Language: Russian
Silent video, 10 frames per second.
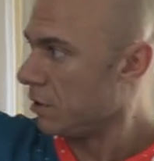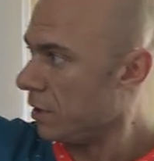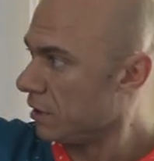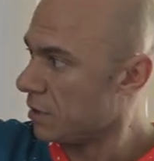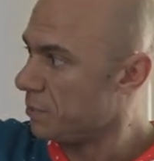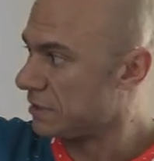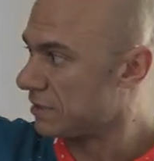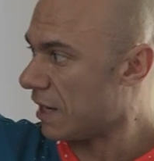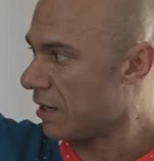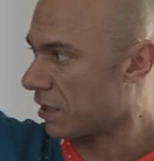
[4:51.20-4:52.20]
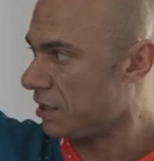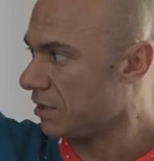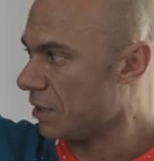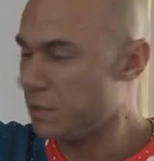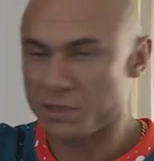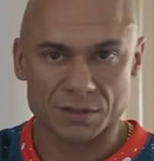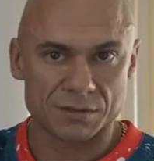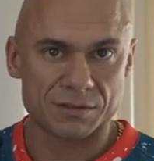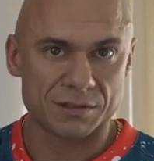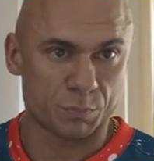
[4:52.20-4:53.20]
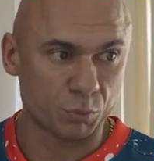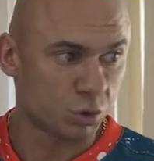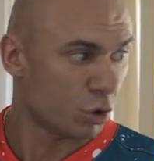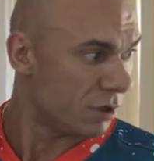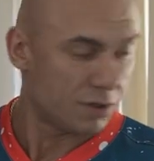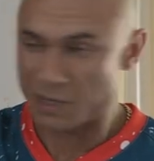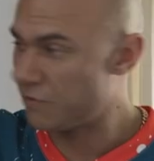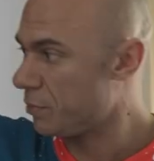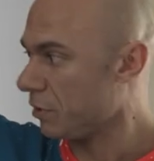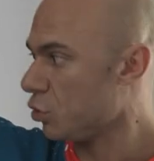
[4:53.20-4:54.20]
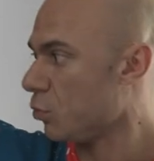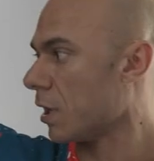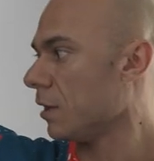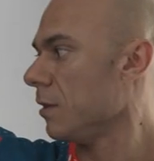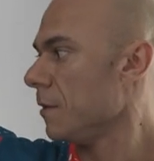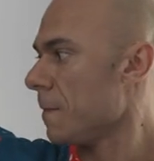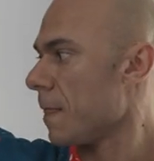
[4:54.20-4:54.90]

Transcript: Это без сахара какие-то напитки. Пустой. Я выпил, не убрал.